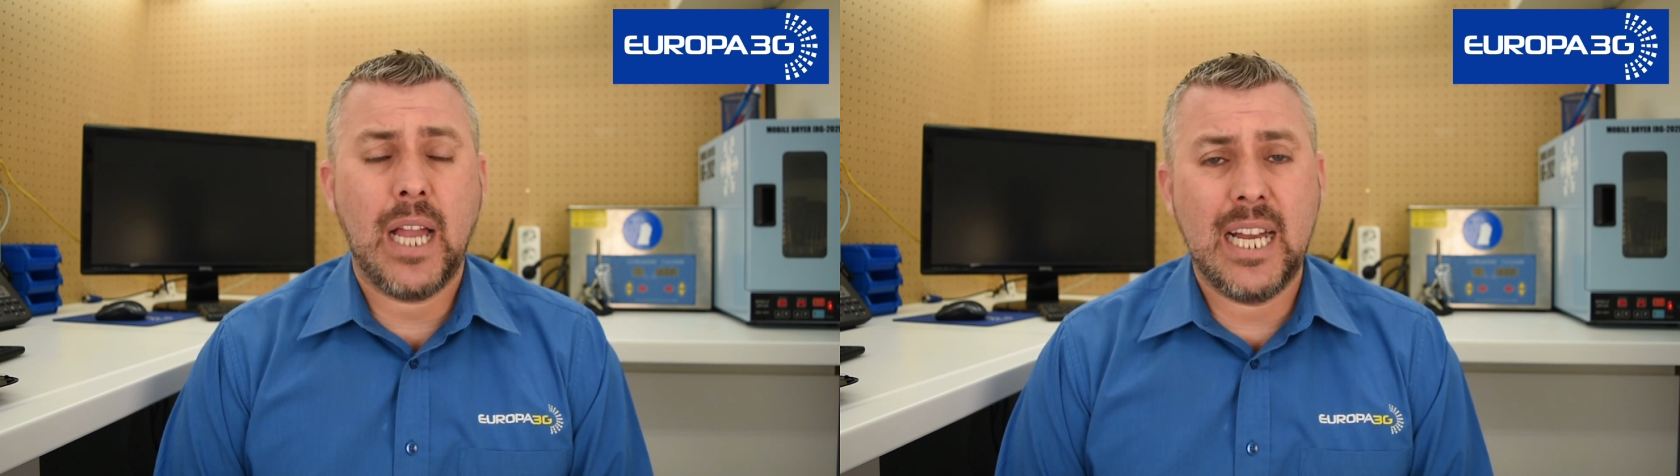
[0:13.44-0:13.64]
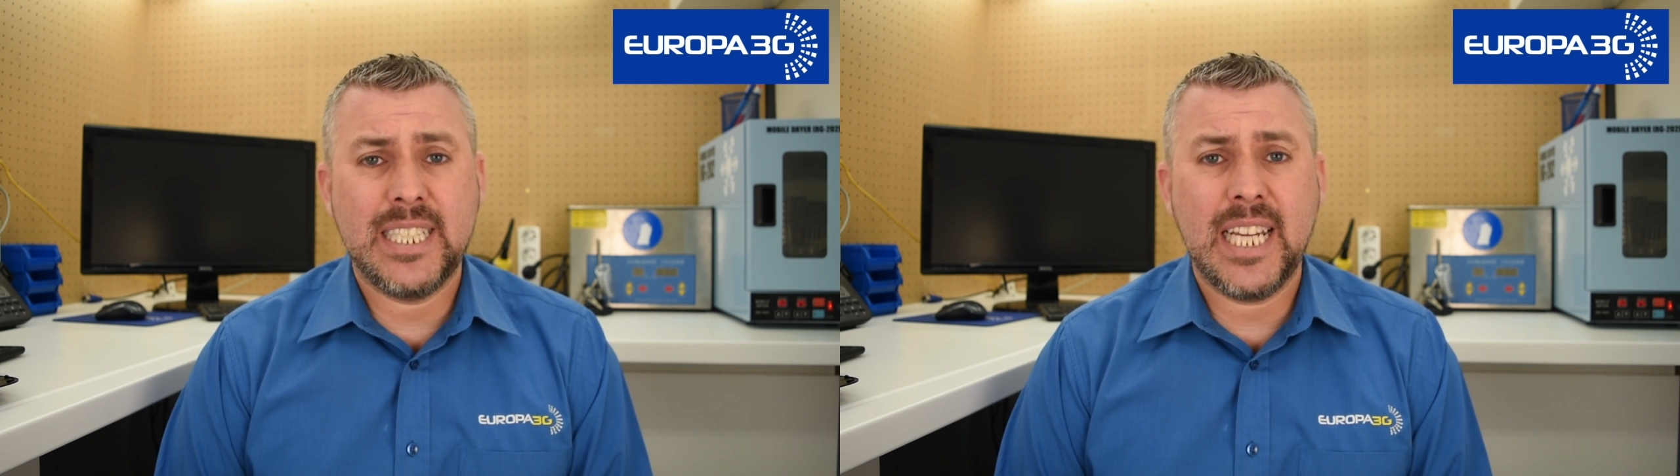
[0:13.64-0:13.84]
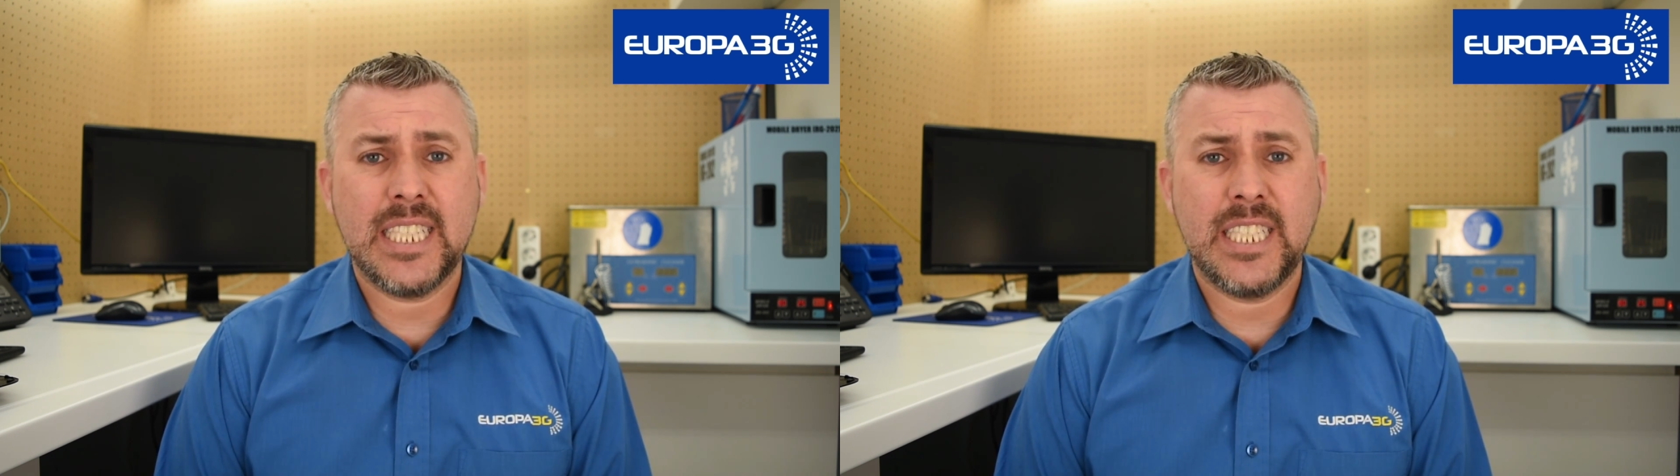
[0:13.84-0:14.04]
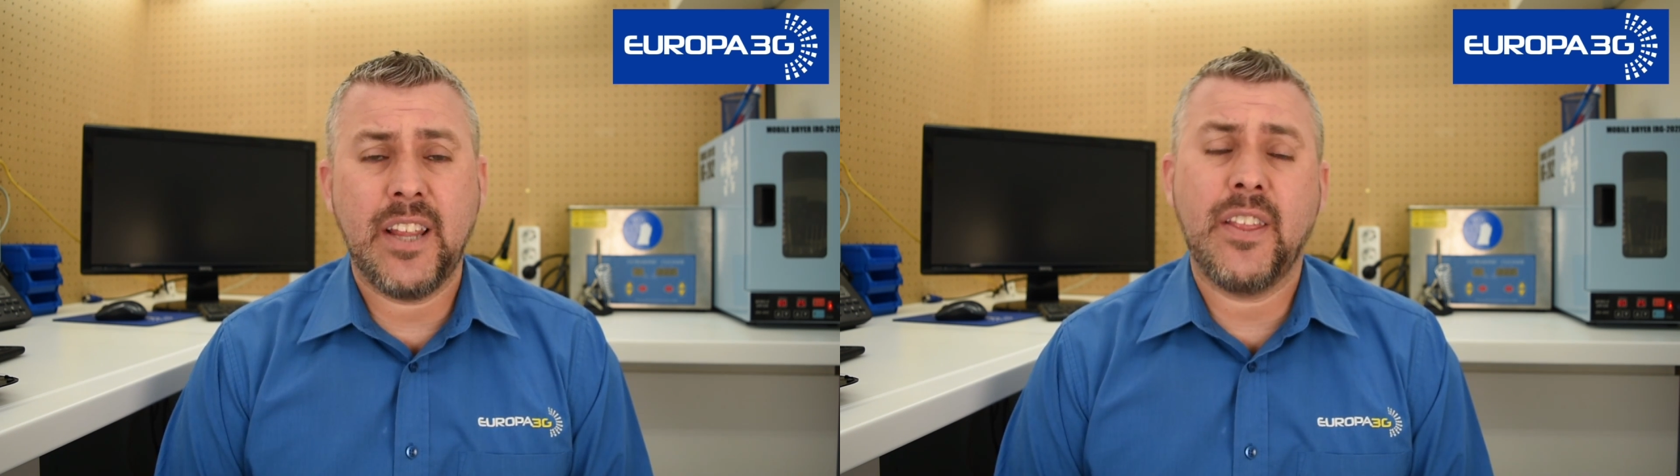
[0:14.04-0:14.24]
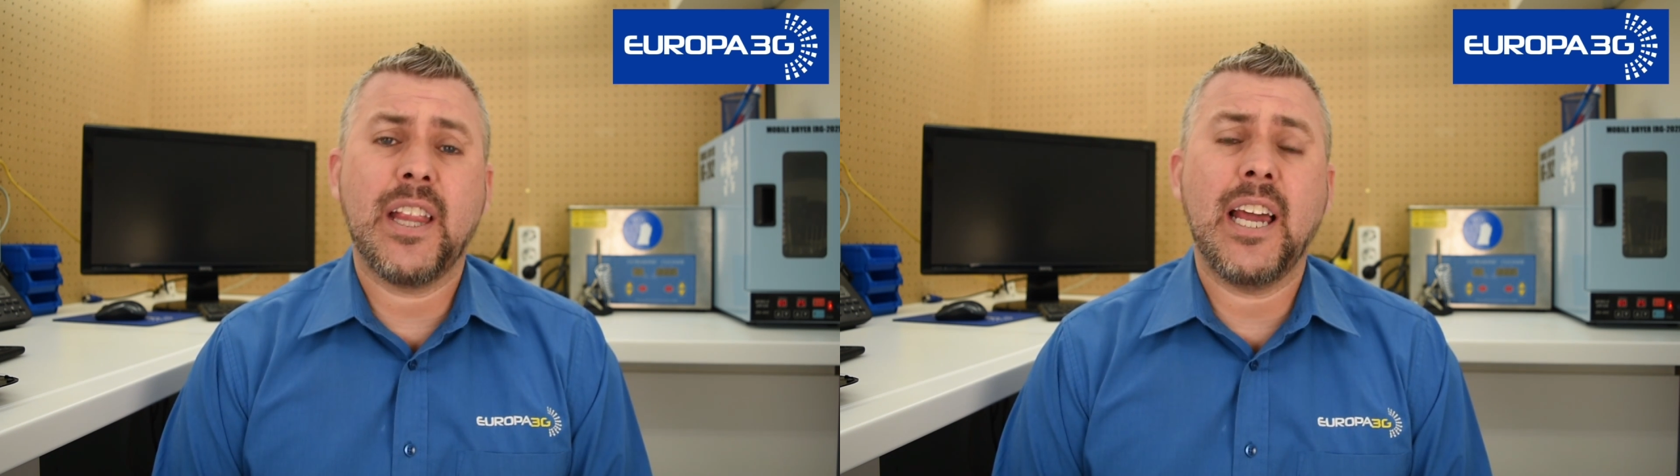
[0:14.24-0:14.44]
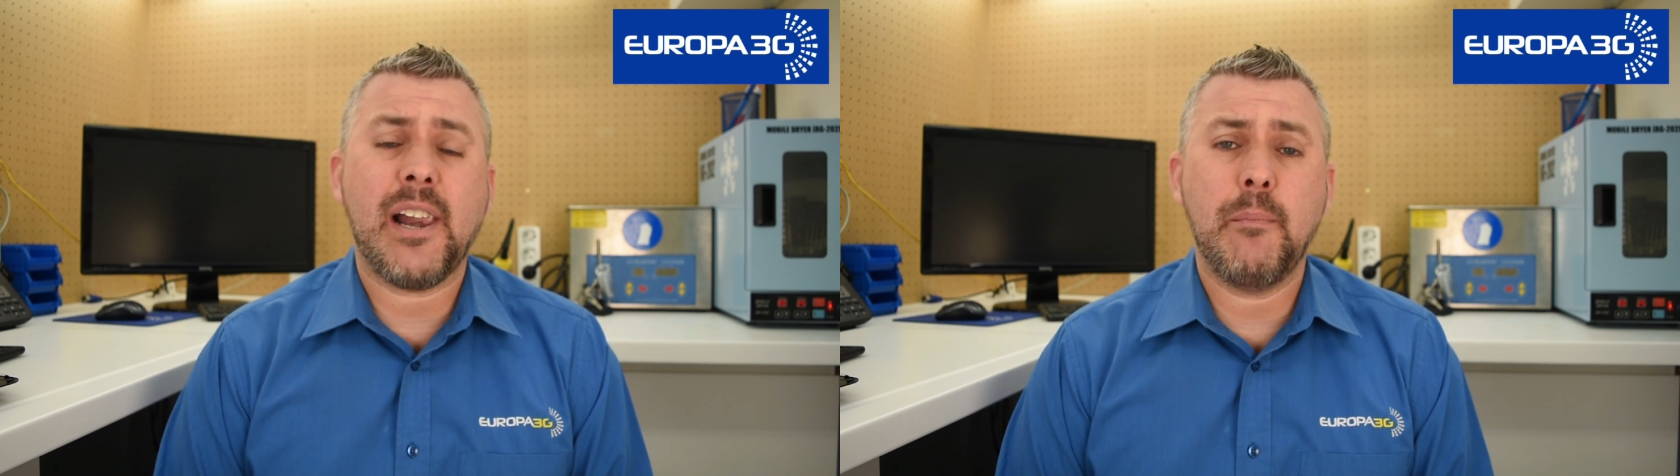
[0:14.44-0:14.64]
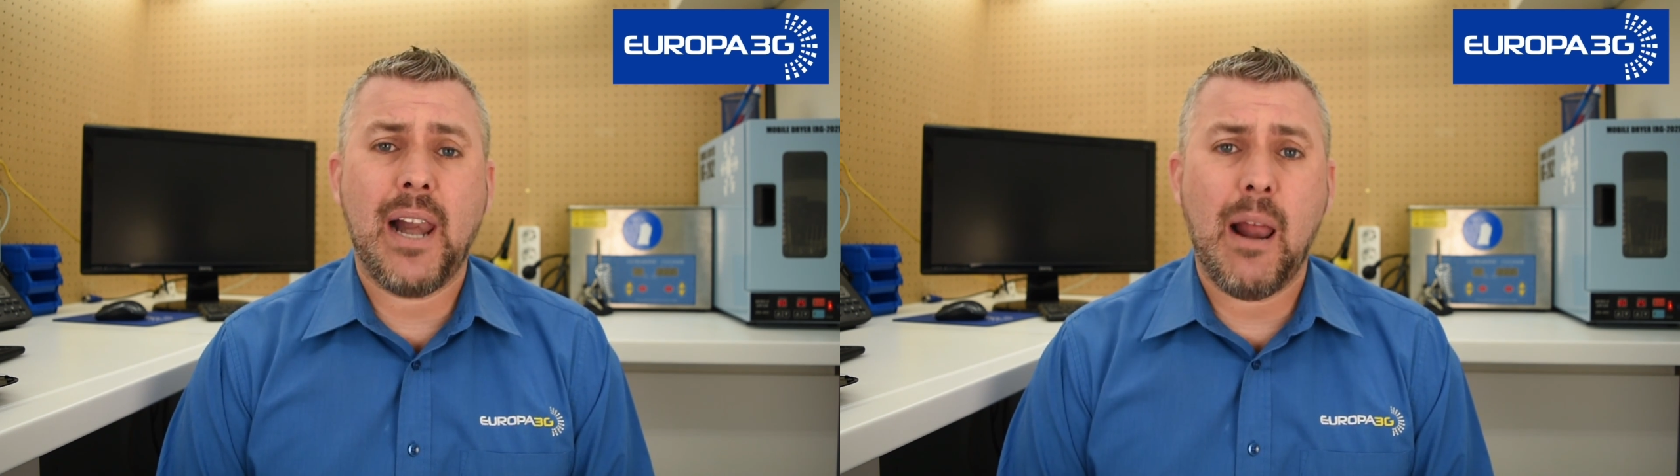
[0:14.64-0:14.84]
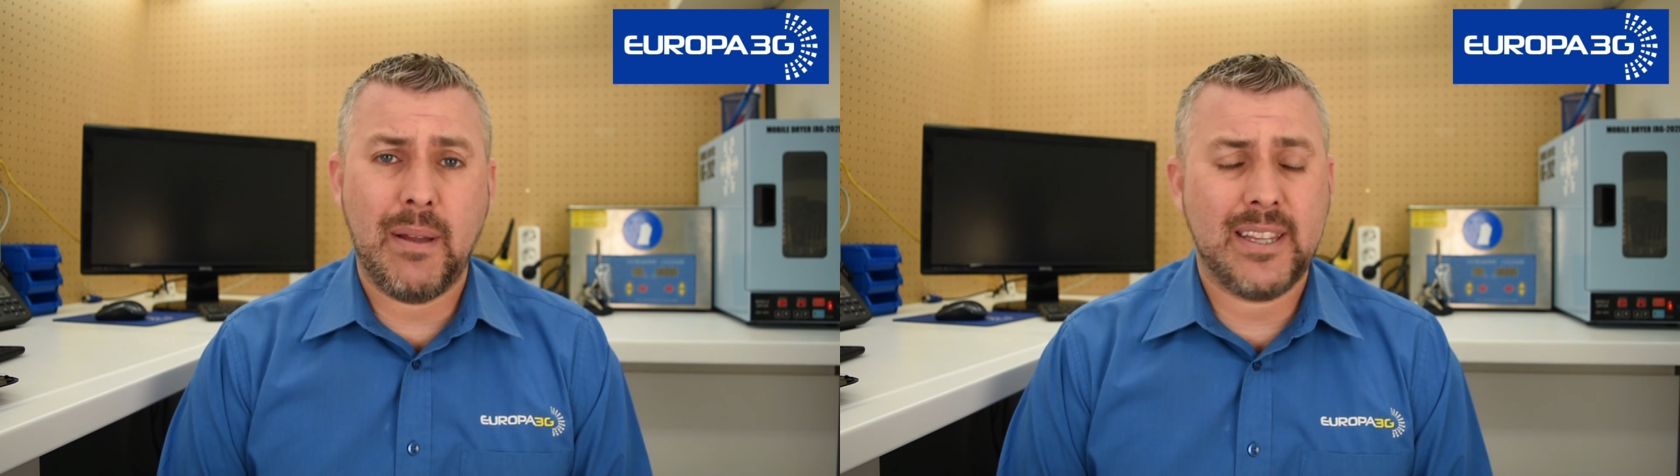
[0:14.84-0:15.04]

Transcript: Así que si necesitáis reparar la